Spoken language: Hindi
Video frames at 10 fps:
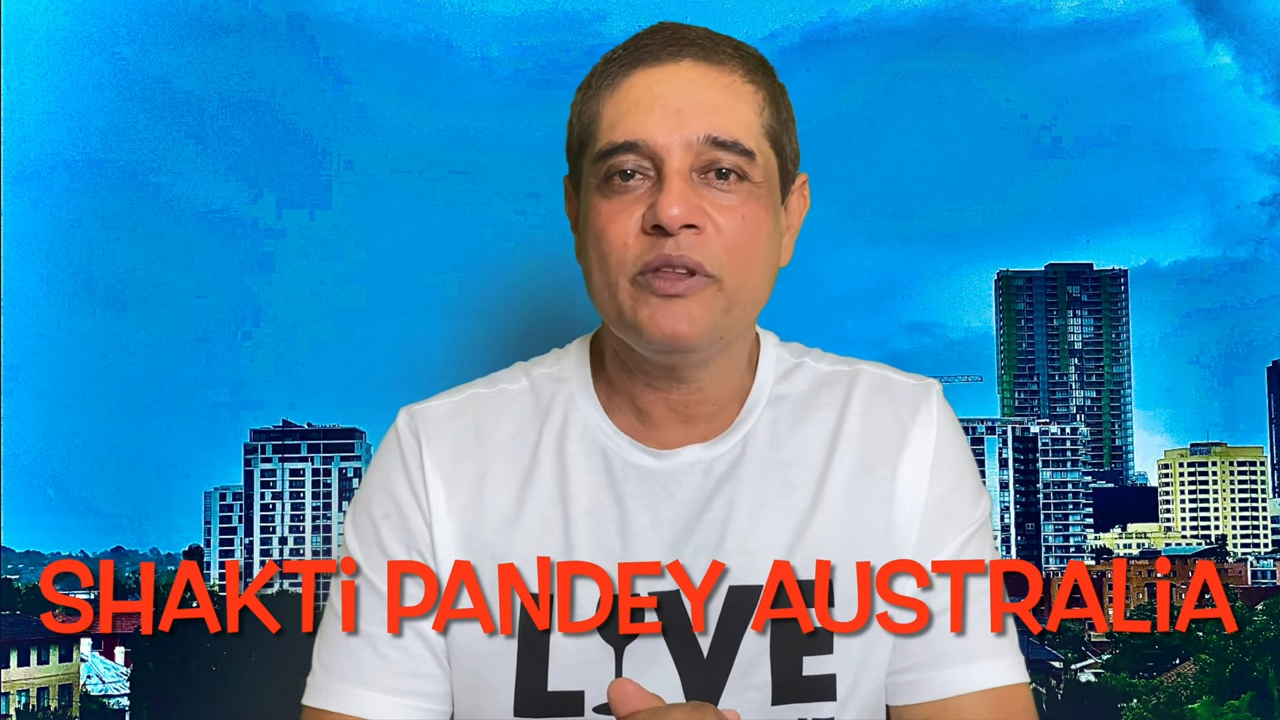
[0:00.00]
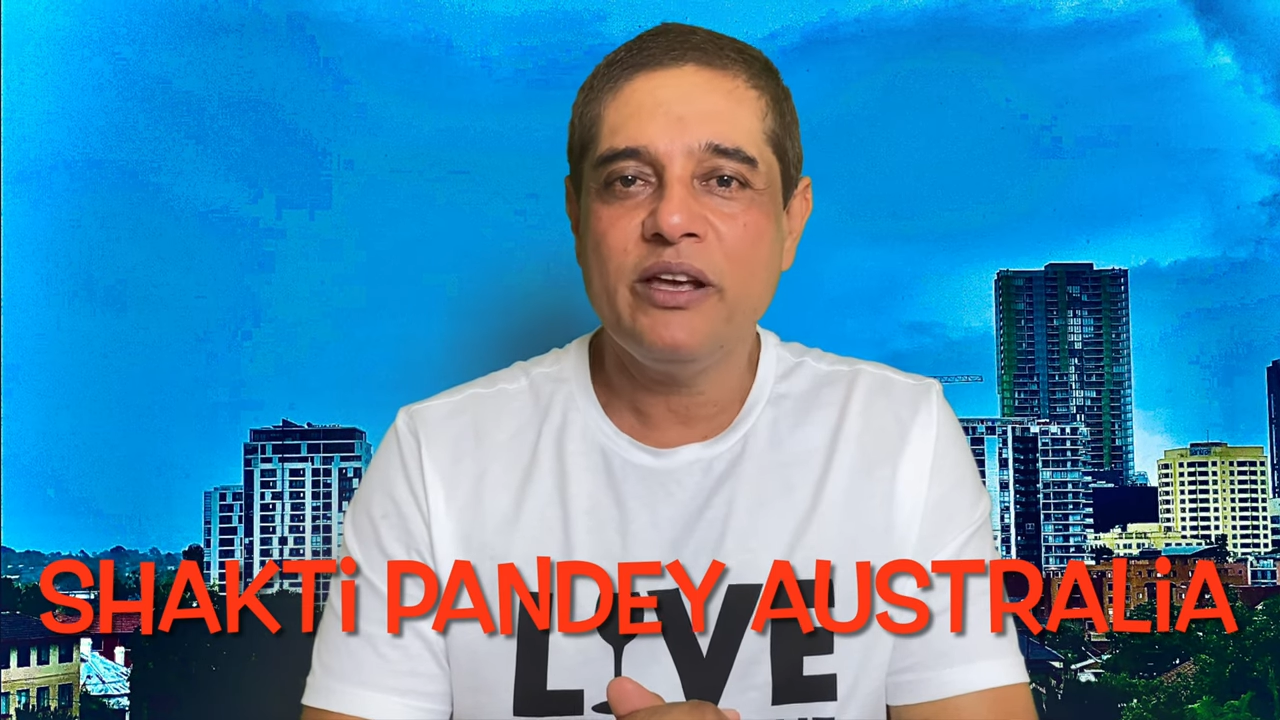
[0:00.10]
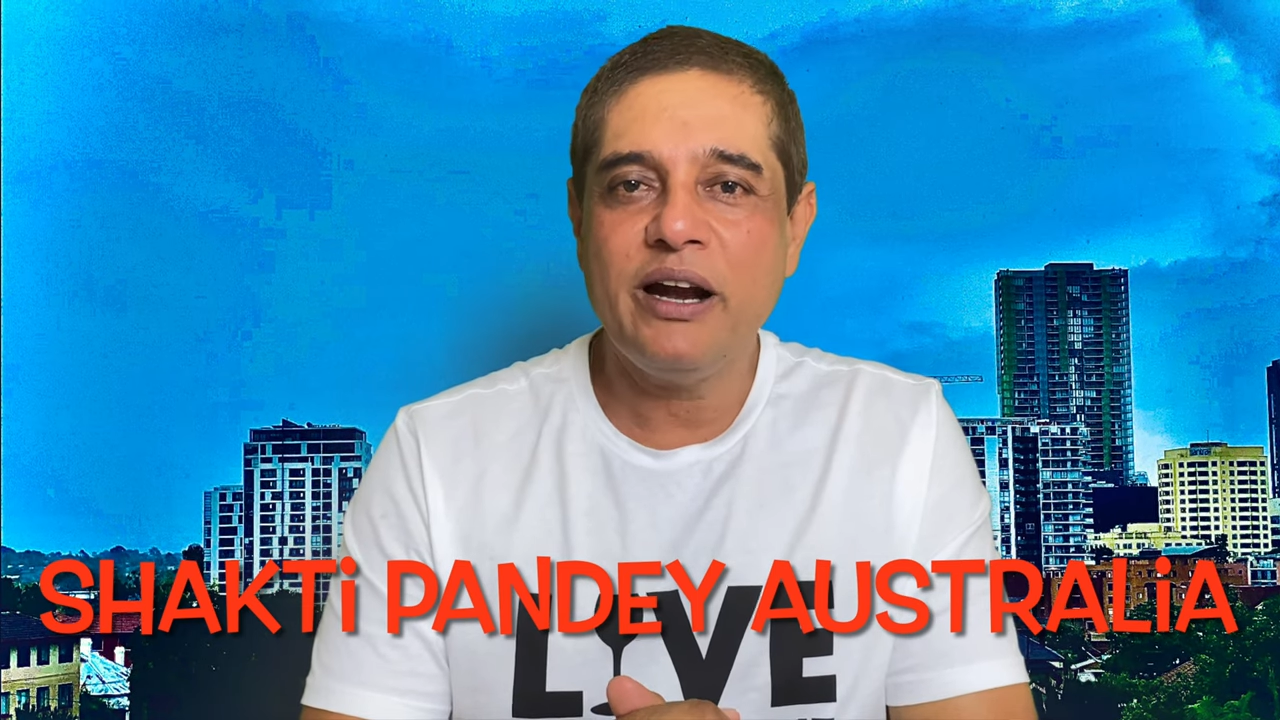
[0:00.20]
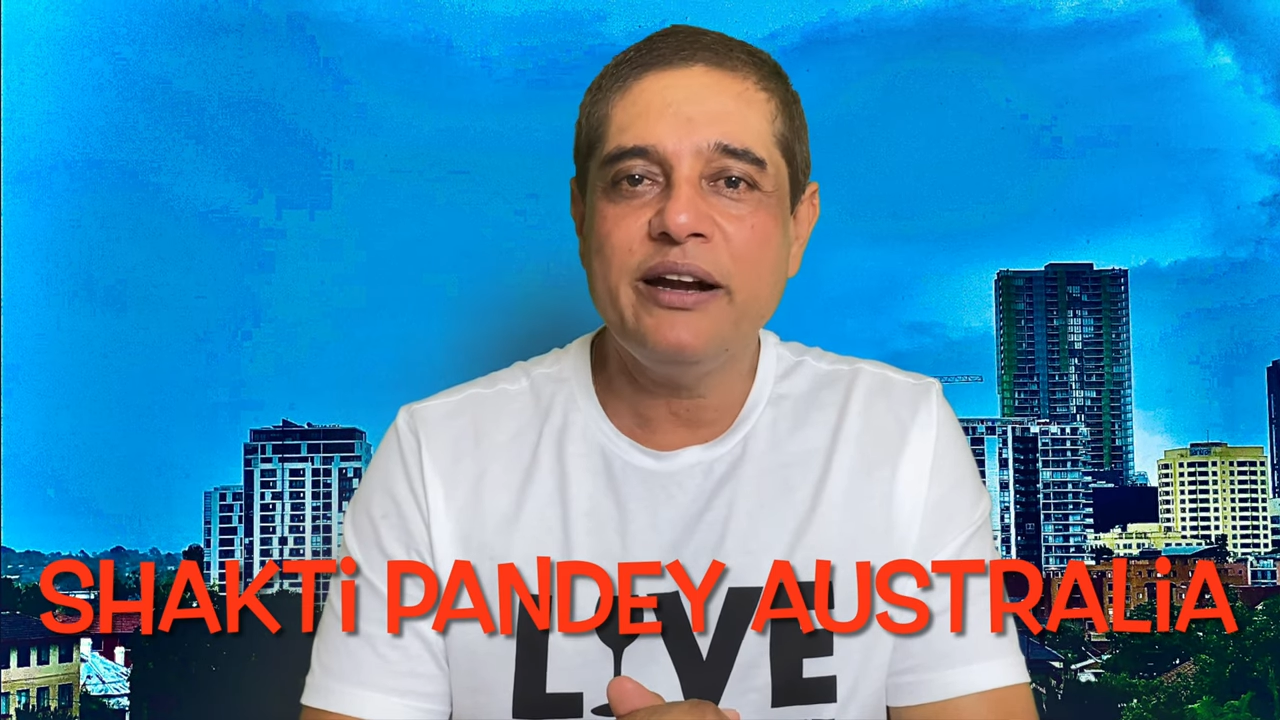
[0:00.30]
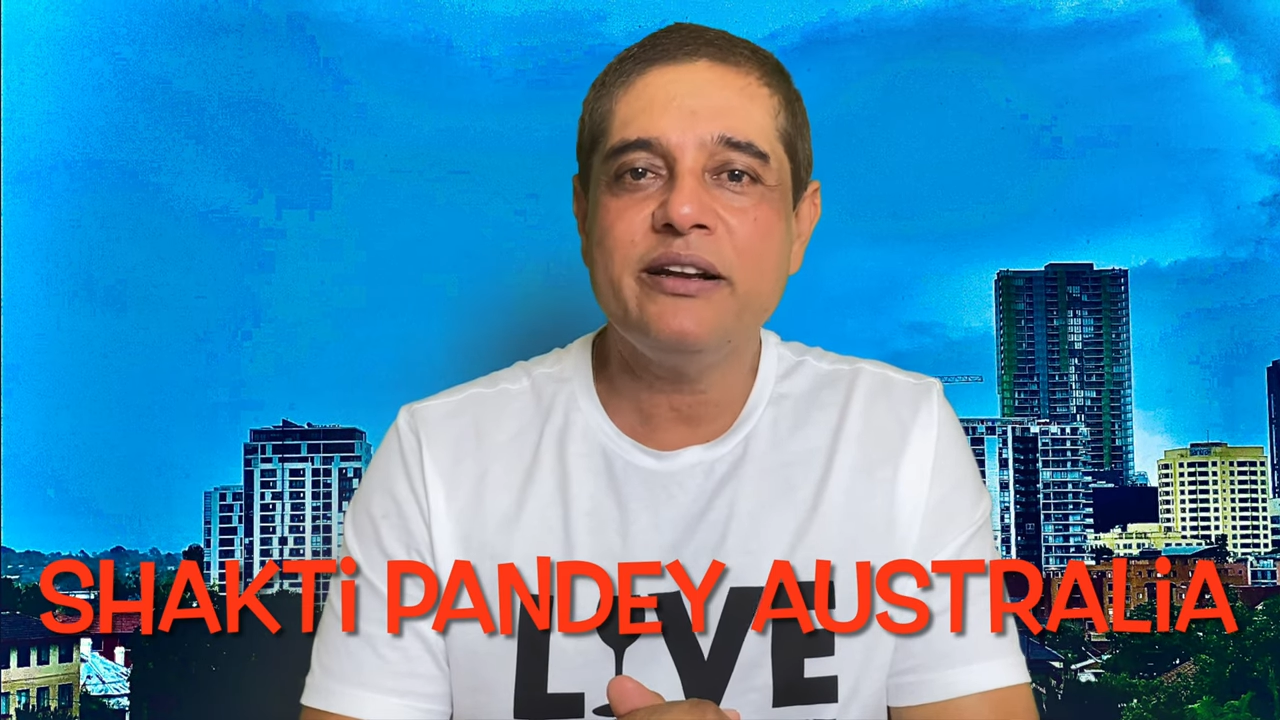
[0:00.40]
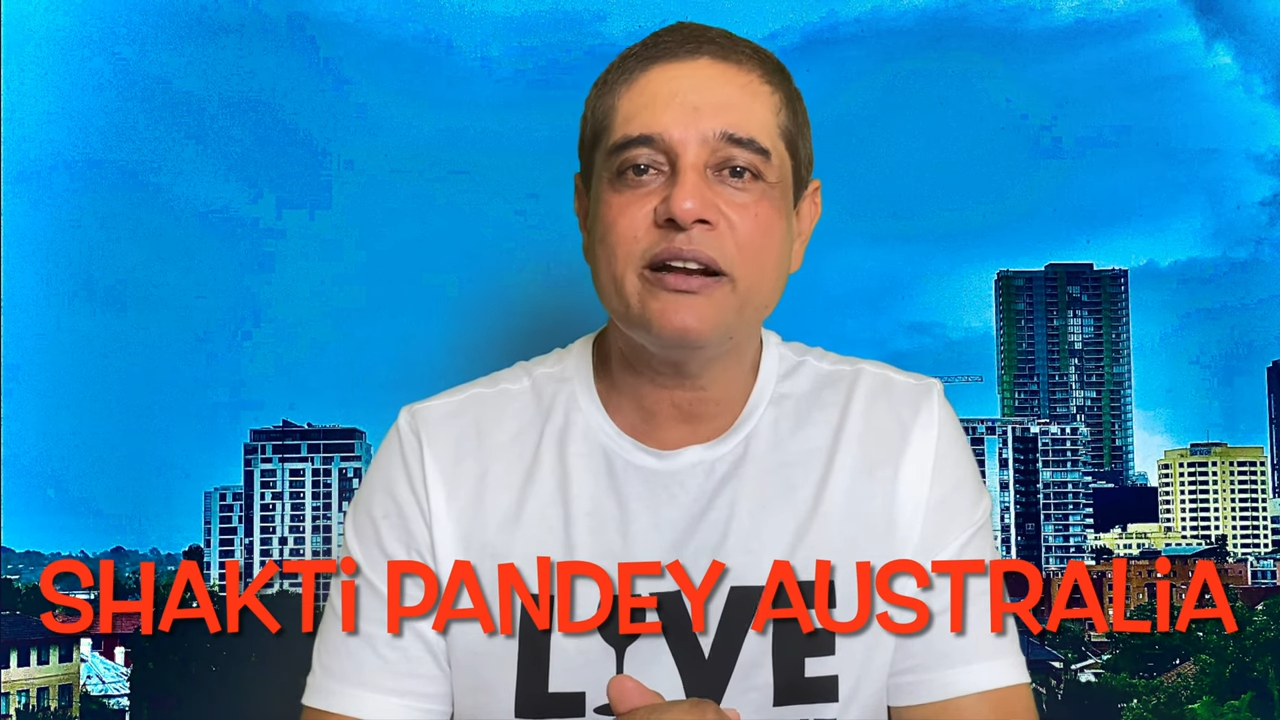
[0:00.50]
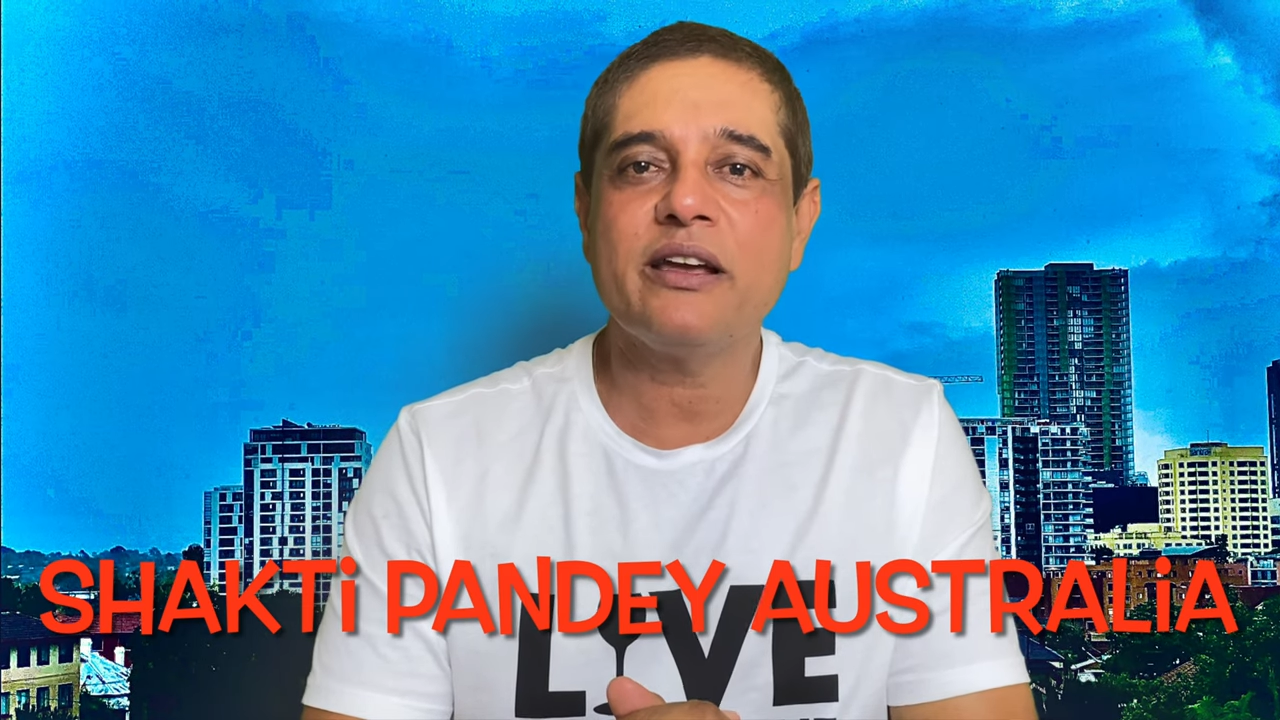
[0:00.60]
कि राइटर